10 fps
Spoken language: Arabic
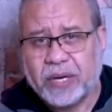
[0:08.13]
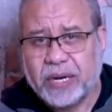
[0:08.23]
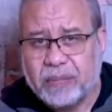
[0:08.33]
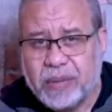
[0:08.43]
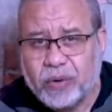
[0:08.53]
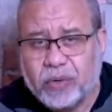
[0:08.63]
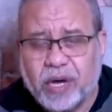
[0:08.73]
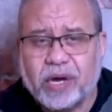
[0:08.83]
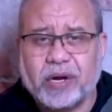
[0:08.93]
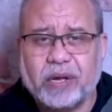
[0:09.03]
لم أكن
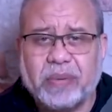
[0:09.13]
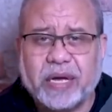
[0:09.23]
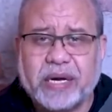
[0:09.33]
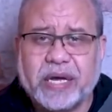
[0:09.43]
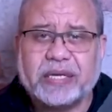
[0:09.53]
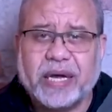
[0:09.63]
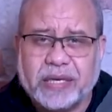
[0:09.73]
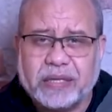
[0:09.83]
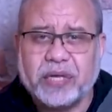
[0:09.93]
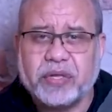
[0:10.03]
أرغب أن
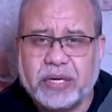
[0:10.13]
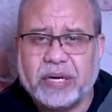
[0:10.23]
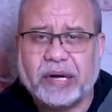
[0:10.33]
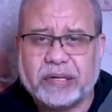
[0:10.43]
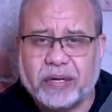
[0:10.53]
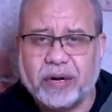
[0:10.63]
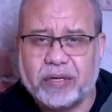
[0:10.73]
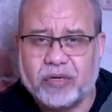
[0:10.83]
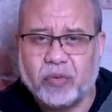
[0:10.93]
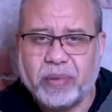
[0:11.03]
أتحدث إلى
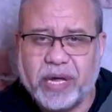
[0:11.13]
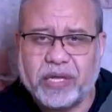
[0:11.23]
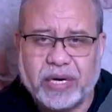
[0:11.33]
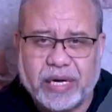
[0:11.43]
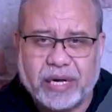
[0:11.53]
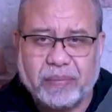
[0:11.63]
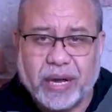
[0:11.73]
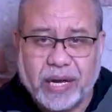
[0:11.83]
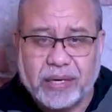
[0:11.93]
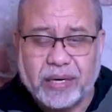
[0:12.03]
حضراتكم هذا العام
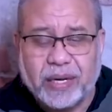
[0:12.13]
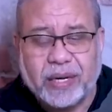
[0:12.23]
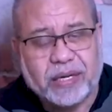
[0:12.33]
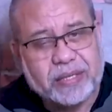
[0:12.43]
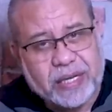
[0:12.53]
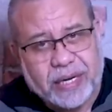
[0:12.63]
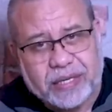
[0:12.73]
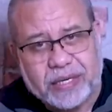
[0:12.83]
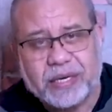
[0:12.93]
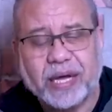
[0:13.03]
عن
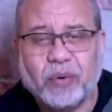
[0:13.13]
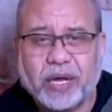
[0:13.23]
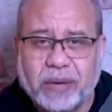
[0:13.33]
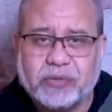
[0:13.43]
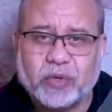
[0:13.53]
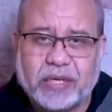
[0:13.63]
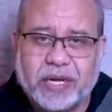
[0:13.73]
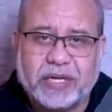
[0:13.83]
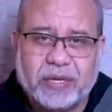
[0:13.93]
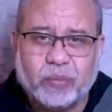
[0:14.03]
الثلاثين أو الخمسة
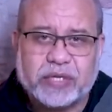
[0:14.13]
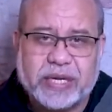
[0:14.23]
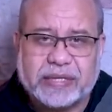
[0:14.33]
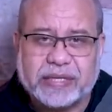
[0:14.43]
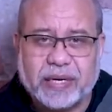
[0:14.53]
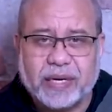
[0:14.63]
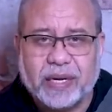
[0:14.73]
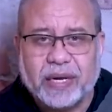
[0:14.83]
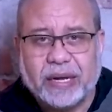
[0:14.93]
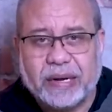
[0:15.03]
وثلاثين مسلسل
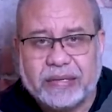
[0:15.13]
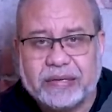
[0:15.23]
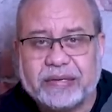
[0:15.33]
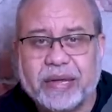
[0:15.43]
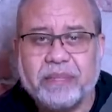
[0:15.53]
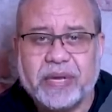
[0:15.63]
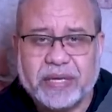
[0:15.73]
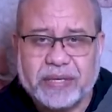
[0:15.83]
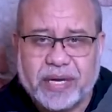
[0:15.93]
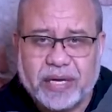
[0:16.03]
التي تم
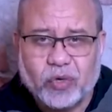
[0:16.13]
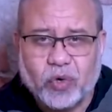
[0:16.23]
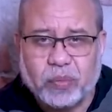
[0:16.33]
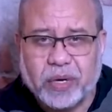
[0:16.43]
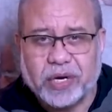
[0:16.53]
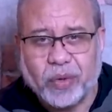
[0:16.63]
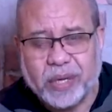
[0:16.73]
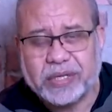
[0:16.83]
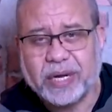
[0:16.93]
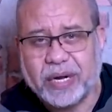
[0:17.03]
إنتاجهم
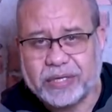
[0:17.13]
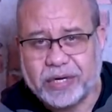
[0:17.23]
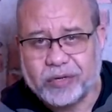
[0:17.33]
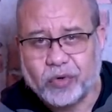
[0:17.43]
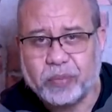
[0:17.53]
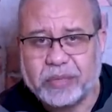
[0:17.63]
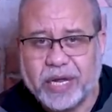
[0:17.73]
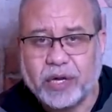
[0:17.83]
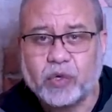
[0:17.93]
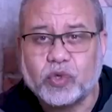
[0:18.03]
لوضع حضراتكم
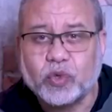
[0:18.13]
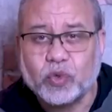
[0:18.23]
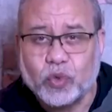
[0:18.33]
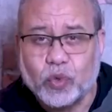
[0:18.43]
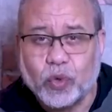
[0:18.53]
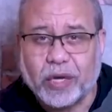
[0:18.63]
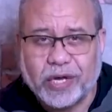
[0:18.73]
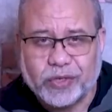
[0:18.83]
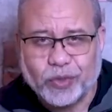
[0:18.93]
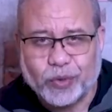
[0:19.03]
داخل صندوق
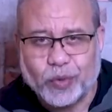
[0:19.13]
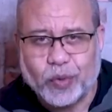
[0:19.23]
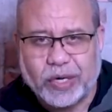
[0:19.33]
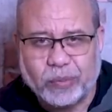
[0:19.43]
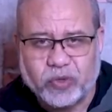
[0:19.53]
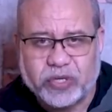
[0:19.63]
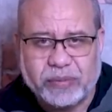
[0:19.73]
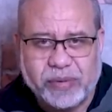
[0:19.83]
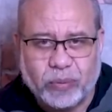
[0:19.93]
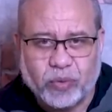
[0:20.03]
الصندوق
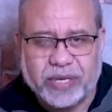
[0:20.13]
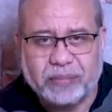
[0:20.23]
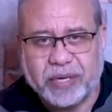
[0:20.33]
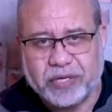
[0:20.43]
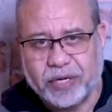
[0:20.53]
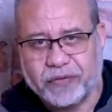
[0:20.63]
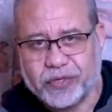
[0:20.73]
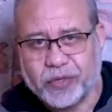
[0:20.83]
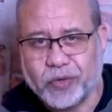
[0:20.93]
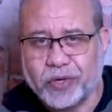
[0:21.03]
المظلم المسمى
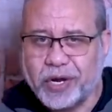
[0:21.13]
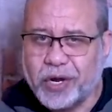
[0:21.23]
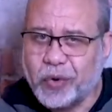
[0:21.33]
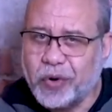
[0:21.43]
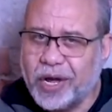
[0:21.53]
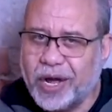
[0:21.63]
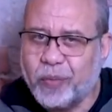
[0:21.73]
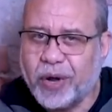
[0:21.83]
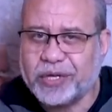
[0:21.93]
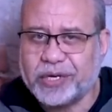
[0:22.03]
التلفزيون كل
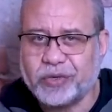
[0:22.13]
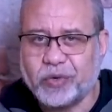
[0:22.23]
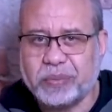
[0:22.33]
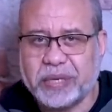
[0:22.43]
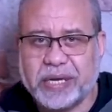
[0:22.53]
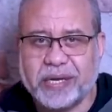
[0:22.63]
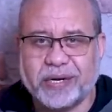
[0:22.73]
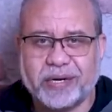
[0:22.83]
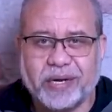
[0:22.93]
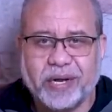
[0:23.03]
عام وحضراتكم
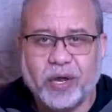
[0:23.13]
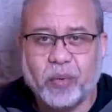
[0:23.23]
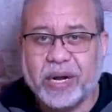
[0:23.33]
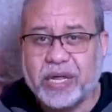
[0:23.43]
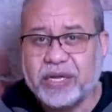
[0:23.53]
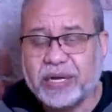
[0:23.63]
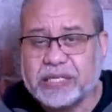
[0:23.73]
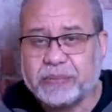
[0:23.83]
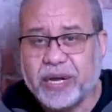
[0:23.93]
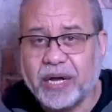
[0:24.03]
بخير والذي
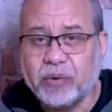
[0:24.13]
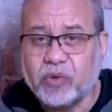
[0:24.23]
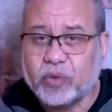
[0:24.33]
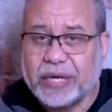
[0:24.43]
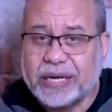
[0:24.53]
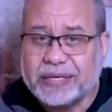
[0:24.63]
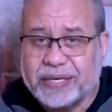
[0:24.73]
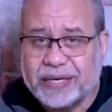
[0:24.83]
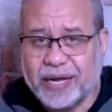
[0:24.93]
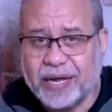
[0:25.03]
أصبح منذ
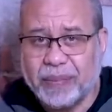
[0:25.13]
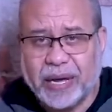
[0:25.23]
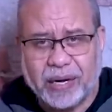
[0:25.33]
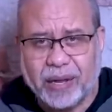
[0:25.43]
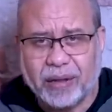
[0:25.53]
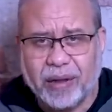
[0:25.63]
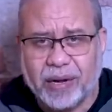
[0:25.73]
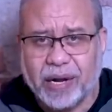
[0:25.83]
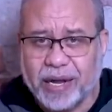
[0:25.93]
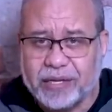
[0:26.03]
30 عام على
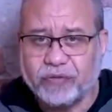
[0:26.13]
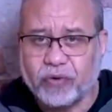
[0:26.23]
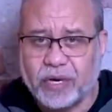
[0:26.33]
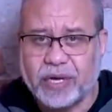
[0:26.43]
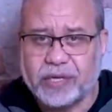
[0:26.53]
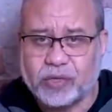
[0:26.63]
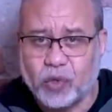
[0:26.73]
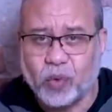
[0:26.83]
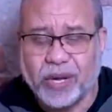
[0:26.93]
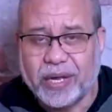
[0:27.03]
الأقل هدف الرئيس
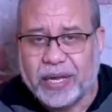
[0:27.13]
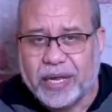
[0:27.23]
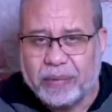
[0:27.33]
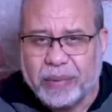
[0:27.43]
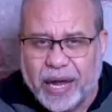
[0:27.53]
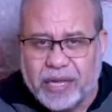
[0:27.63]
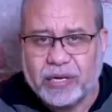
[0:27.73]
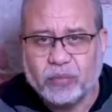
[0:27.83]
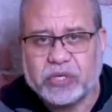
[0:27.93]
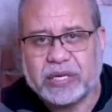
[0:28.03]
هو إبعاد
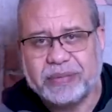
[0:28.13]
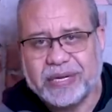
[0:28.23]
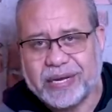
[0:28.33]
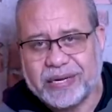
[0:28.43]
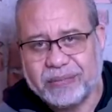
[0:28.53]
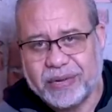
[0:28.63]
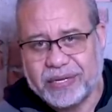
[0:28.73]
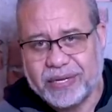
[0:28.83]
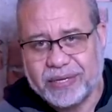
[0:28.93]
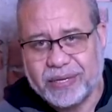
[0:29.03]
المسلمين عن
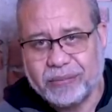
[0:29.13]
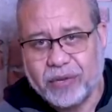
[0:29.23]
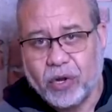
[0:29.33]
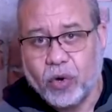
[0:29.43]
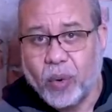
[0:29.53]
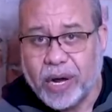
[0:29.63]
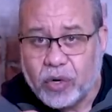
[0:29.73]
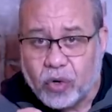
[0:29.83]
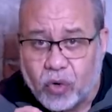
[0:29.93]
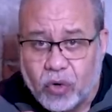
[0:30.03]
عبادتهم
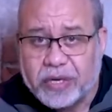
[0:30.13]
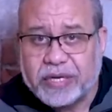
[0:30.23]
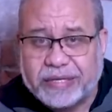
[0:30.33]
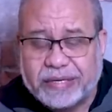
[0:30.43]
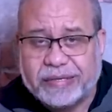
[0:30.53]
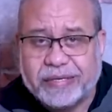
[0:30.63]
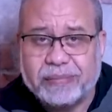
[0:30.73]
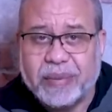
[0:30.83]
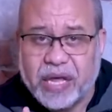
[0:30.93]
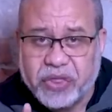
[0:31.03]
وعن ركن
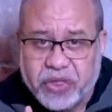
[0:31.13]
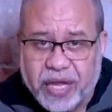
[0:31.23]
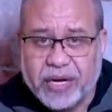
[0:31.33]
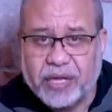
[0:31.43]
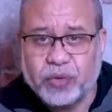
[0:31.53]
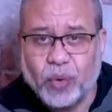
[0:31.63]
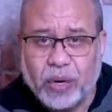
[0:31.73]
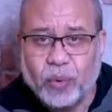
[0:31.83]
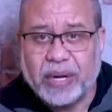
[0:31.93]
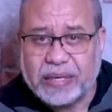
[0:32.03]
دينهم الثالث
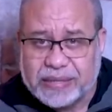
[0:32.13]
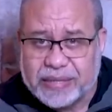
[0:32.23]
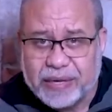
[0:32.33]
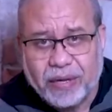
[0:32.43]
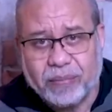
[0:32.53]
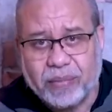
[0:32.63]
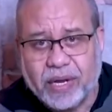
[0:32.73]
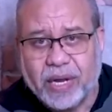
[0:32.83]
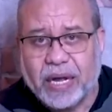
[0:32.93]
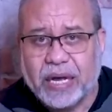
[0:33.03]
وهو الصيام
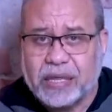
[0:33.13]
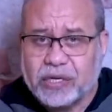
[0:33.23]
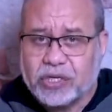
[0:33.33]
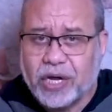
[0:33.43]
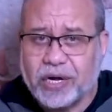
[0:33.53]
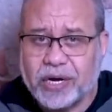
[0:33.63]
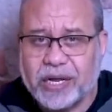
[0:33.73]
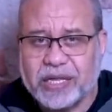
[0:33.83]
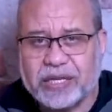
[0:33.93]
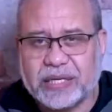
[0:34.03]
هذا الشهر
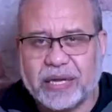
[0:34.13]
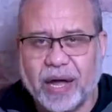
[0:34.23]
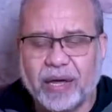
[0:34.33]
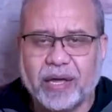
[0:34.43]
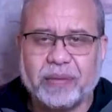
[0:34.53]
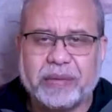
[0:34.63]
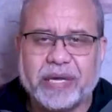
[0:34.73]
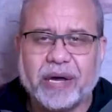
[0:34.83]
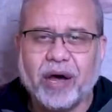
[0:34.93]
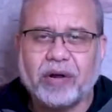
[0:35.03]
الذي تتحقق
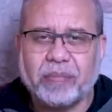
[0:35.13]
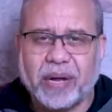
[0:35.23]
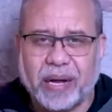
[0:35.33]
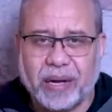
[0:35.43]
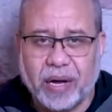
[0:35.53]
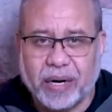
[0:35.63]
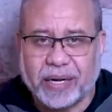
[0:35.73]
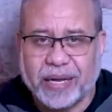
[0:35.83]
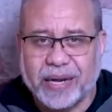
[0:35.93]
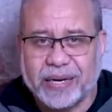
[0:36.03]
به أربع
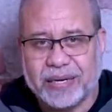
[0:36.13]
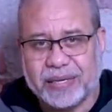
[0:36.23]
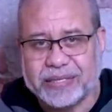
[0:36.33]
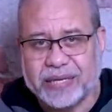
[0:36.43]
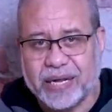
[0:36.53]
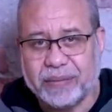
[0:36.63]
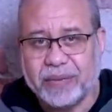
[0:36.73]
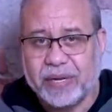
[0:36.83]
أركان للإسلام